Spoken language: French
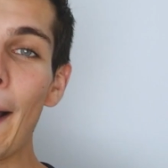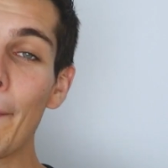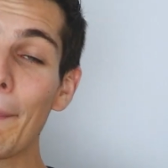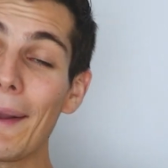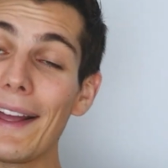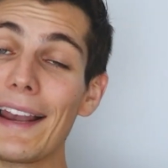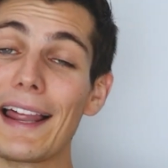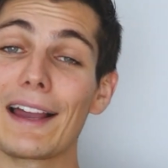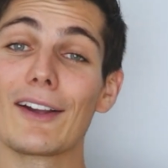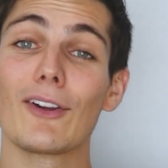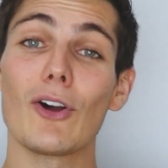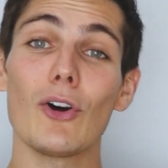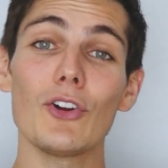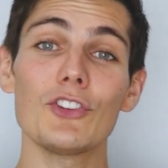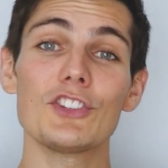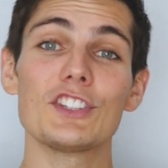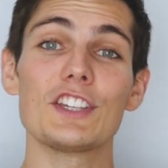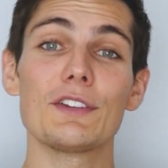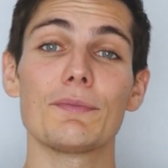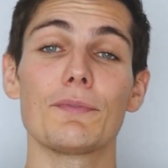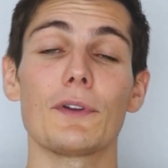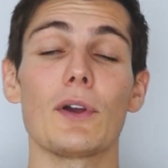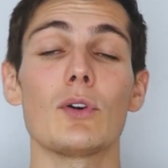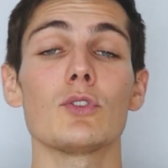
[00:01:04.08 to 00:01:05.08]
Après, la grande
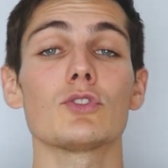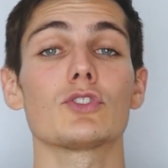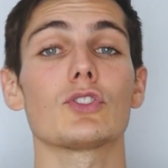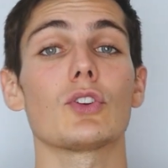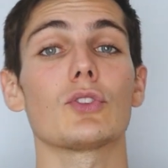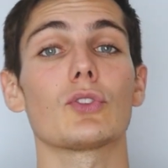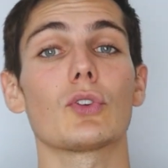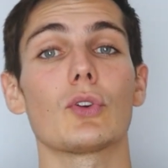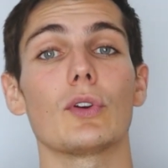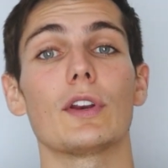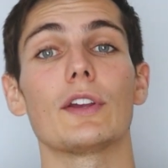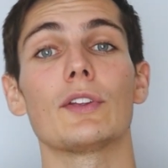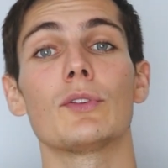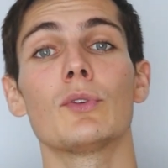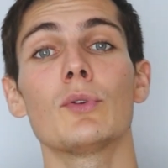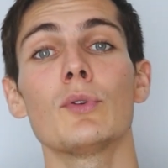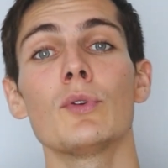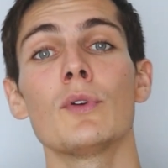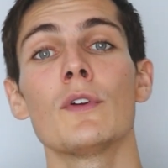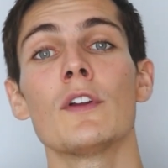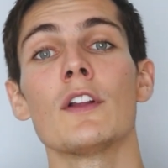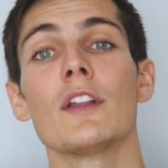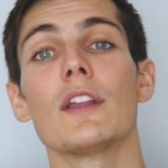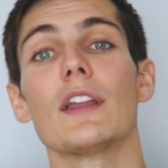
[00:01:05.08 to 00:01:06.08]
différence entre les
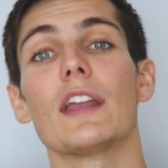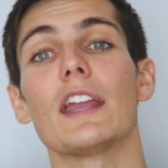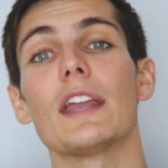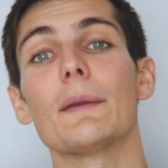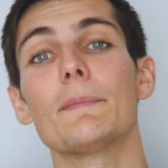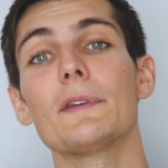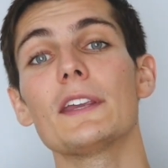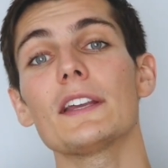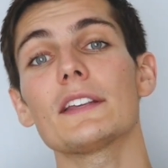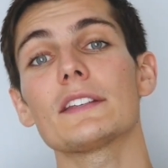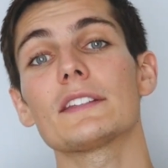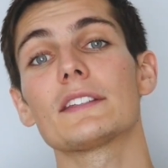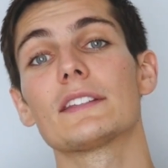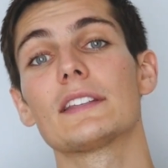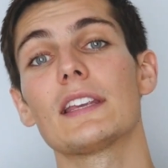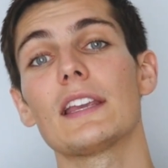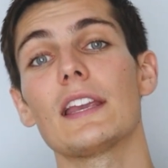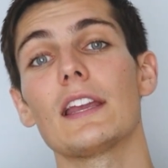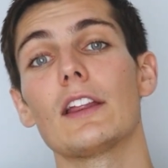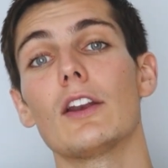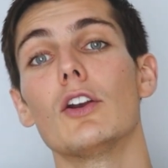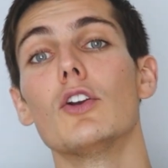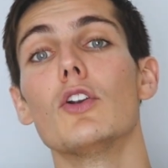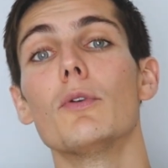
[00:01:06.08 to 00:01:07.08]
deux, eh bien,
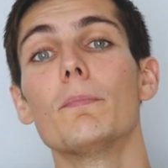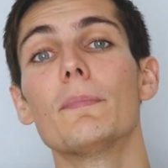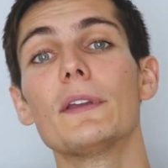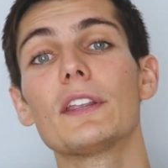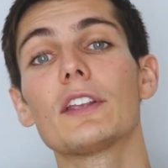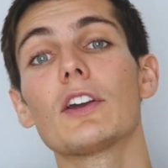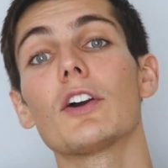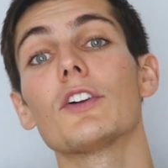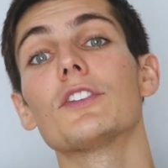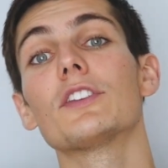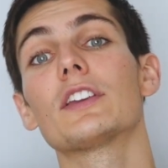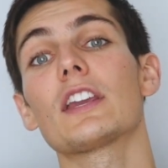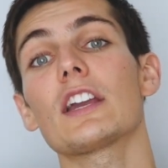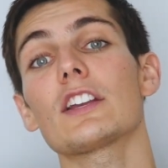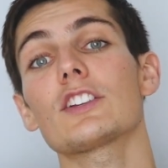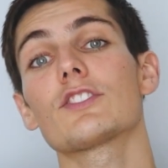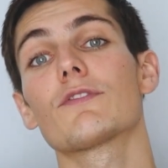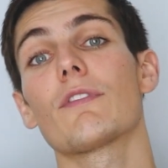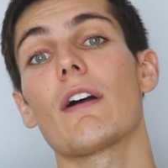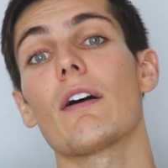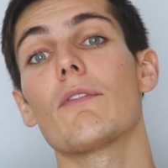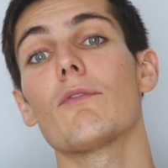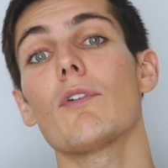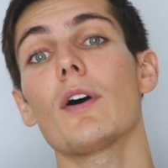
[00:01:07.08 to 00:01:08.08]
c'est le Bitcoin
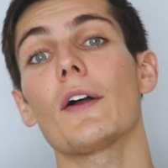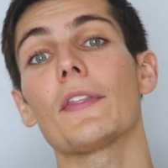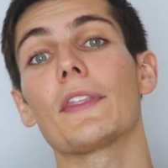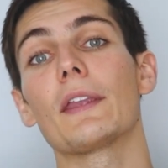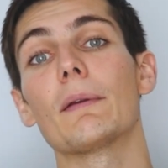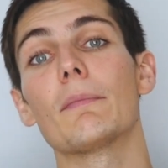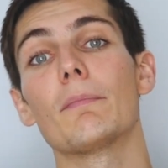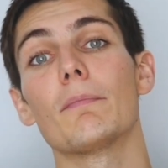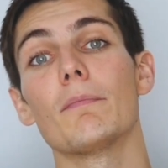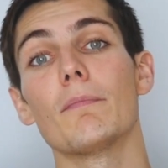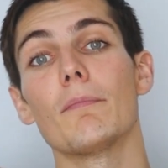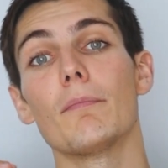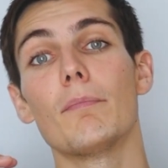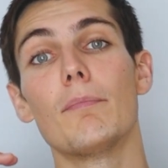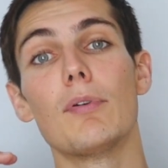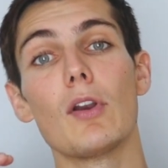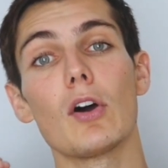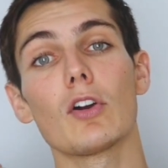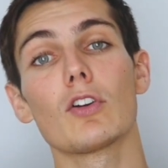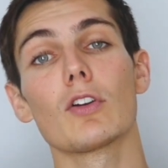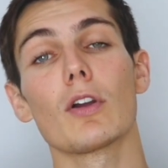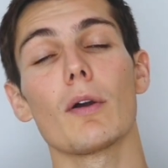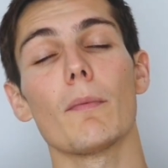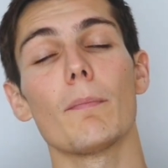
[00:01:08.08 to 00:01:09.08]
Cash va avoir des
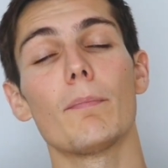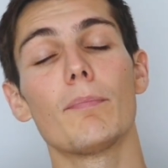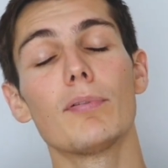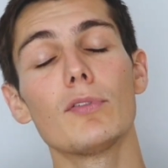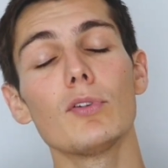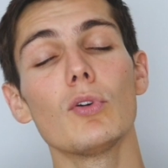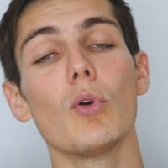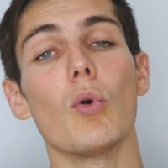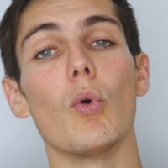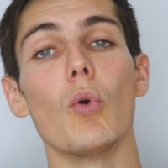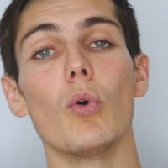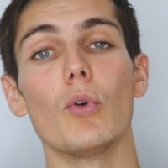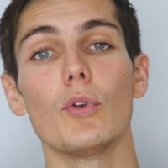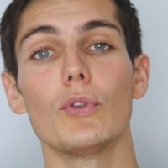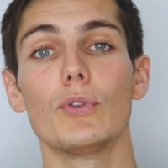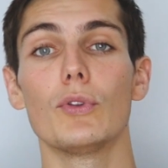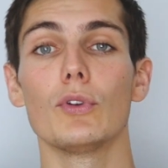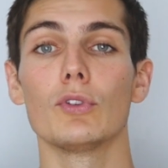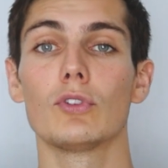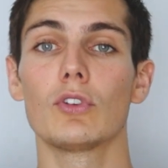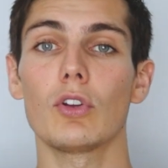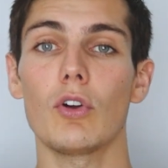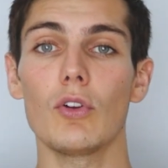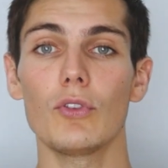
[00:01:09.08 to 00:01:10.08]
blocs plus gros,
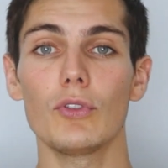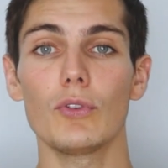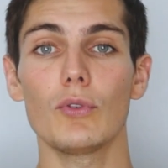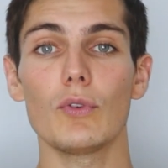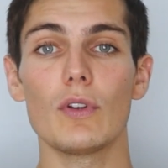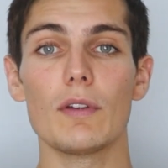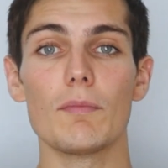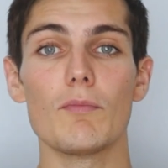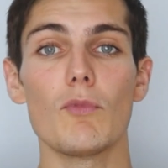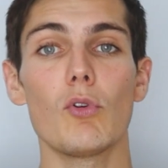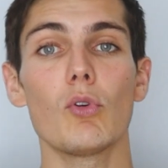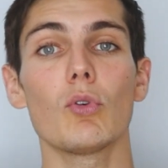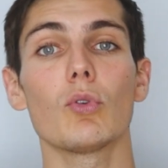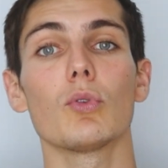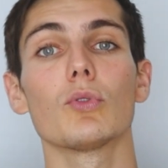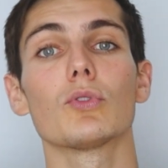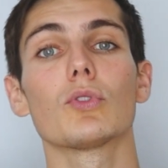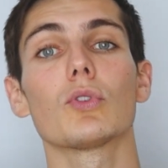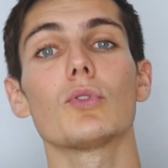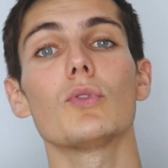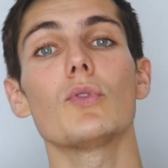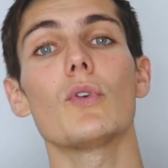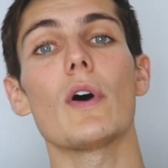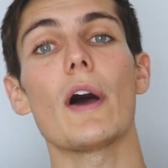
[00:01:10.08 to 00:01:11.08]
de 32 MO
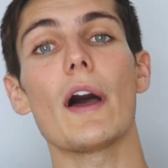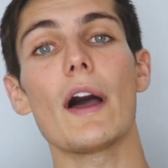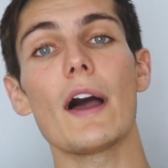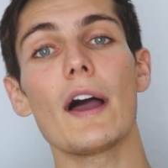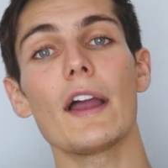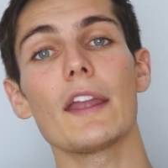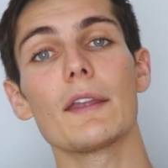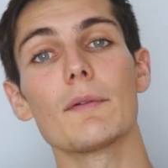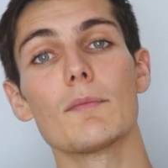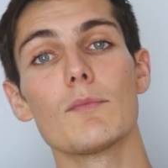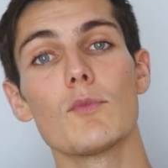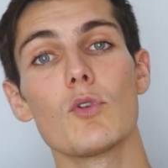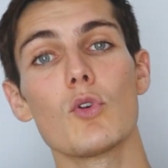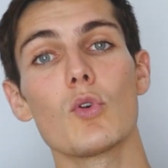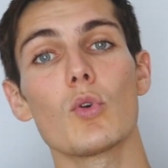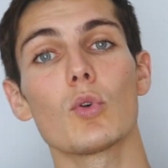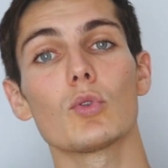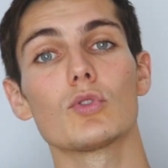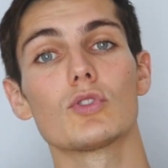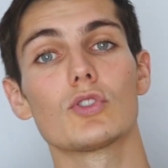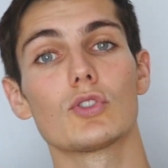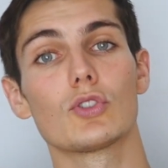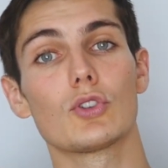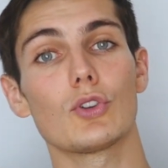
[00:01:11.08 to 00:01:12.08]
contre 1
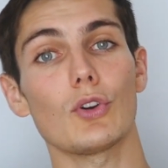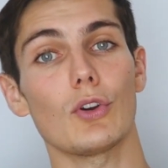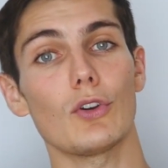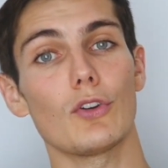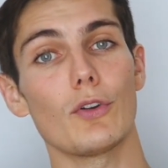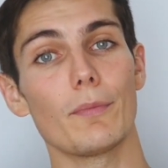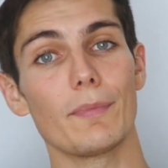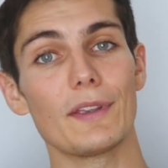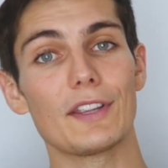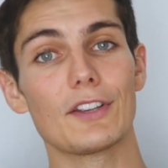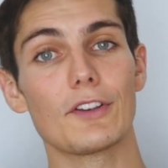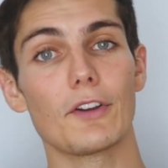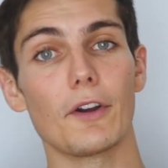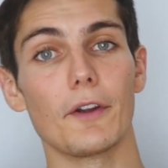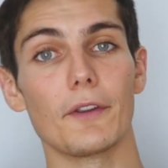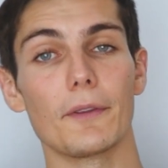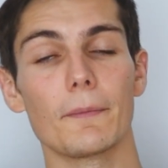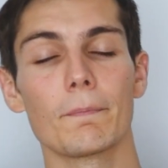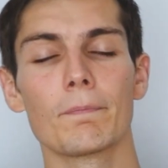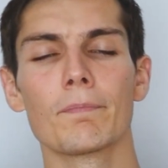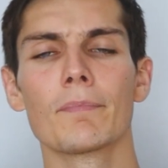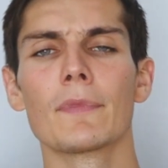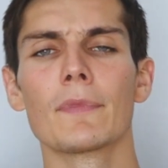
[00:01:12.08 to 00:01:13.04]
MO sur le Bitcoin.